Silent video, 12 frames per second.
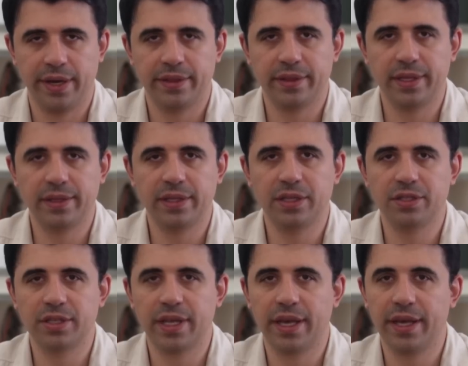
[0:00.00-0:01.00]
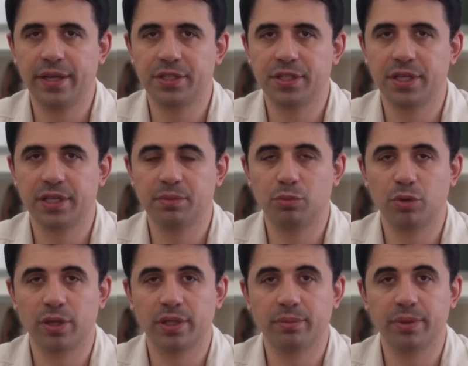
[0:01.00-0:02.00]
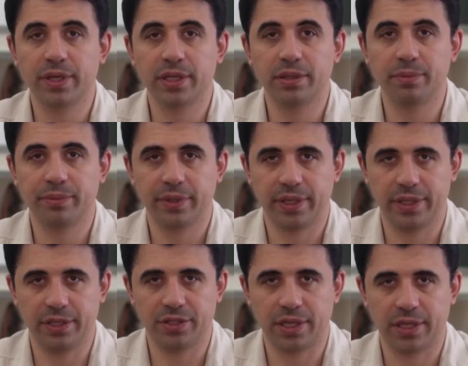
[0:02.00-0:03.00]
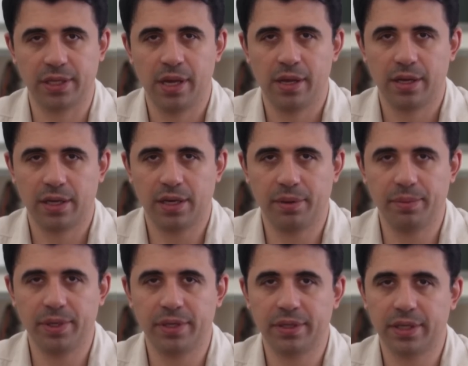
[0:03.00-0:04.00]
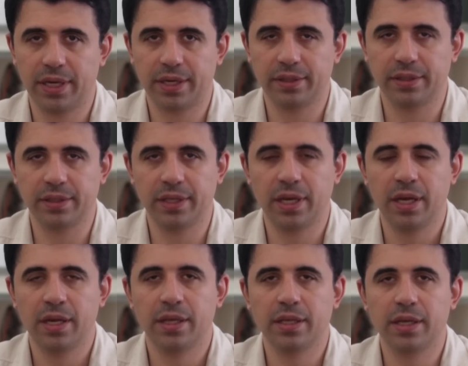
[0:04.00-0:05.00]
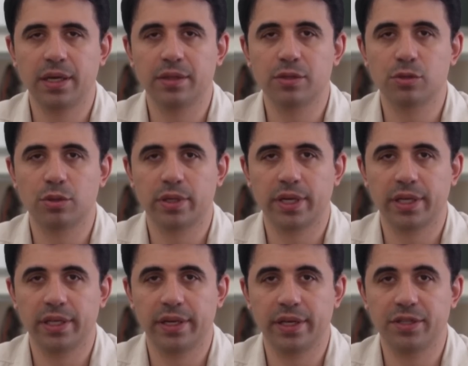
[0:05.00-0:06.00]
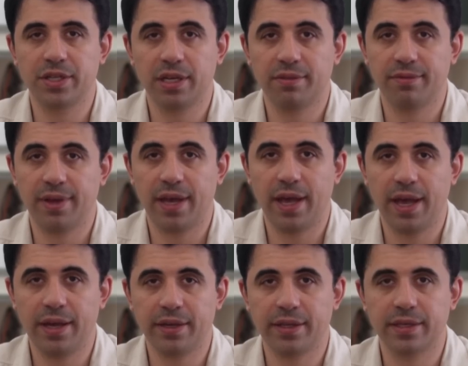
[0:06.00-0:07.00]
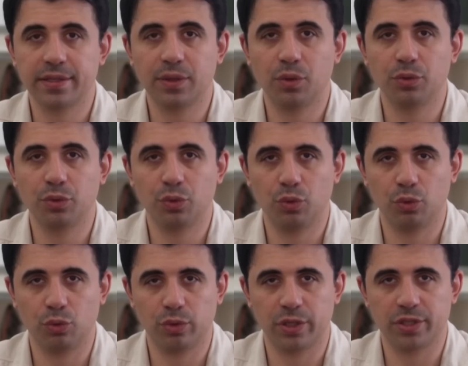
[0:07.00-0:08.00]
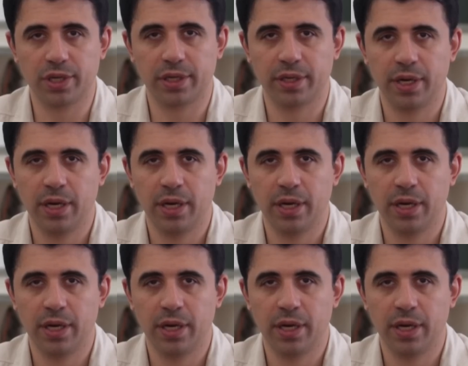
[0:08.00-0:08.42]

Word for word: neticede her şeyini burada bırakıp gidecek kabir karanlığına yalnız olarak girecek ve herkes onu unutacak.